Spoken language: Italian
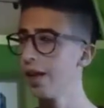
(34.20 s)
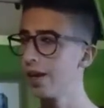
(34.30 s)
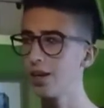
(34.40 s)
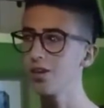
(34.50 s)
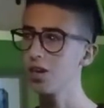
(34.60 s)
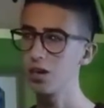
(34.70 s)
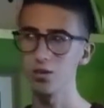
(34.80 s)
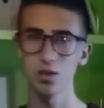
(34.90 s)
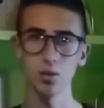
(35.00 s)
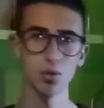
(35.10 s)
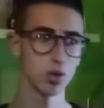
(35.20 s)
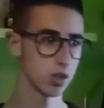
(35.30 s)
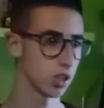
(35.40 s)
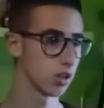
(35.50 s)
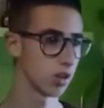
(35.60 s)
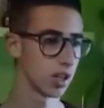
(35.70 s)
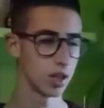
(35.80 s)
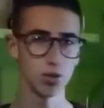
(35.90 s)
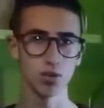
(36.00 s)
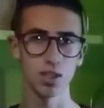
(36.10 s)
che ancora non stiamo riuscendo ad
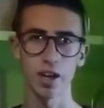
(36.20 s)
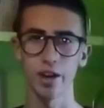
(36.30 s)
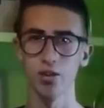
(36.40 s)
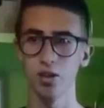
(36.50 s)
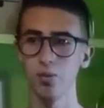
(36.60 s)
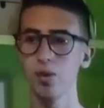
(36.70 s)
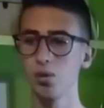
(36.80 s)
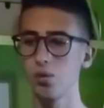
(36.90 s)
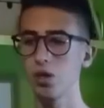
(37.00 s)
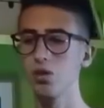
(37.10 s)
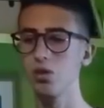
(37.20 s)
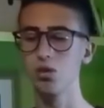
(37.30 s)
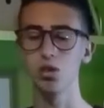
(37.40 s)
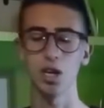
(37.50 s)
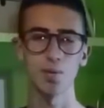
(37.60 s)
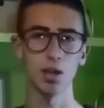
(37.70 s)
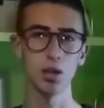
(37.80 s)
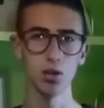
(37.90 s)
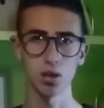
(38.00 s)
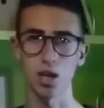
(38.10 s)
aggiustare, non sappiamo quando riusciremo ad
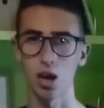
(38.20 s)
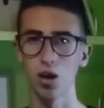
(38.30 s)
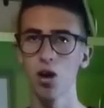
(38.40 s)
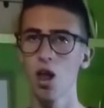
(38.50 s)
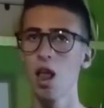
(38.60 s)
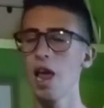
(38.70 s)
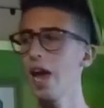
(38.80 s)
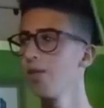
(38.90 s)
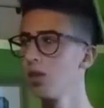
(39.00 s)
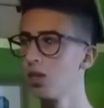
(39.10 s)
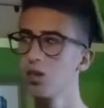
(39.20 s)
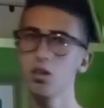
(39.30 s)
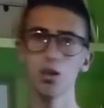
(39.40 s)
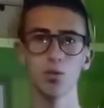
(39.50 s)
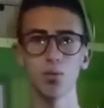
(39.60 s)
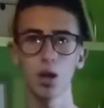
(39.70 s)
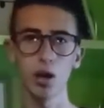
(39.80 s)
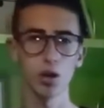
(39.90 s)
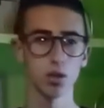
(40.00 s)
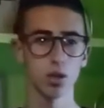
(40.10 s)
aggiustarlo e quindi c'è stato un
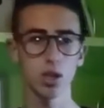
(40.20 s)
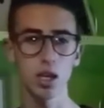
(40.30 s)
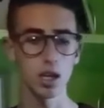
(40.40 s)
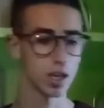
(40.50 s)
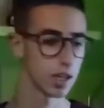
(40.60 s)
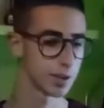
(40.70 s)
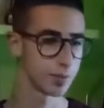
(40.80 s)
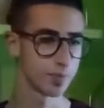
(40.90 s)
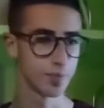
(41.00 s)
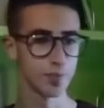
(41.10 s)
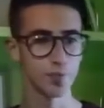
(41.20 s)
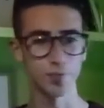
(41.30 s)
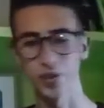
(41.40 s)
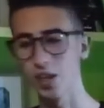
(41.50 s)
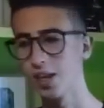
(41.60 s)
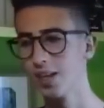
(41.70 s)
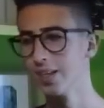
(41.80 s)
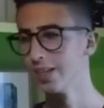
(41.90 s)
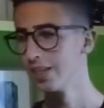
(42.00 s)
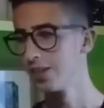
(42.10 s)
periodo di mm,
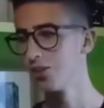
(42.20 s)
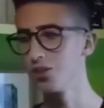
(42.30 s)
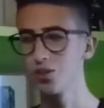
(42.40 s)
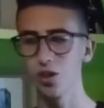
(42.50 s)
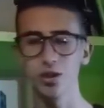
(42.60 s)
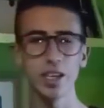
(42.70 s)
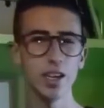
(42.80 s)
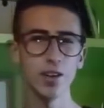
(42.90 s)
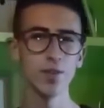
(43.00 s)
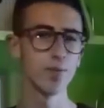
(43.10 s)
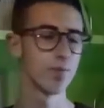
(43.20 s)
non so, di